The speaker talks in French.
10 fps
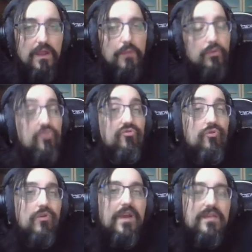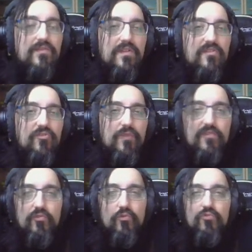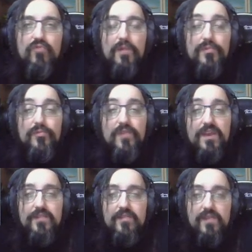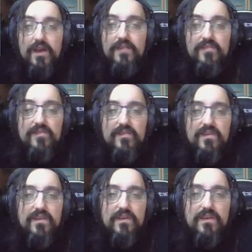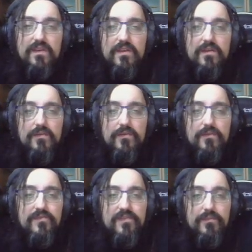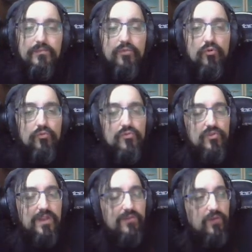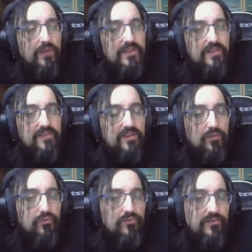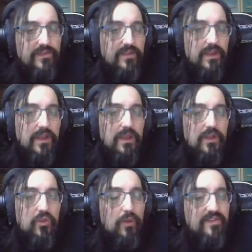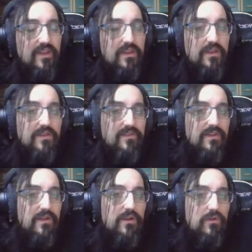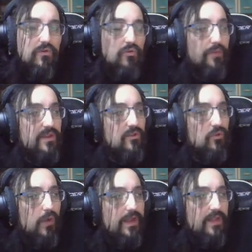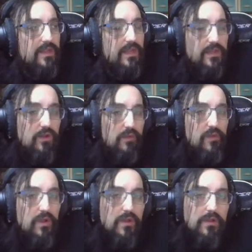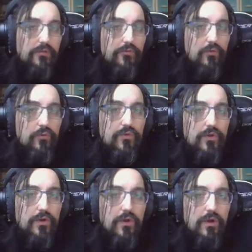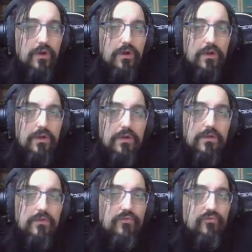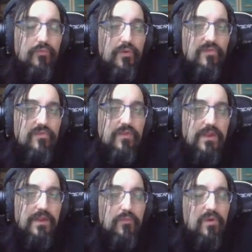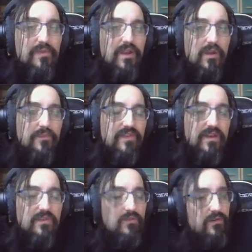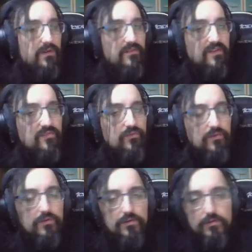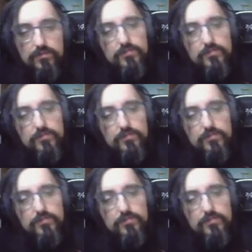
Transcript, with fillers: pour tout le reste des situations où tu l'as un peu plus tard, etc., c'est beaucoup mieux de l'avoir avec des stats en plus, en fait. Oui, bien sûr. 3-5, euh, c'est euh, le, palier de 3 à 4, il est énorme. Donc, je pense qu'il est moins bien comme ça que la version.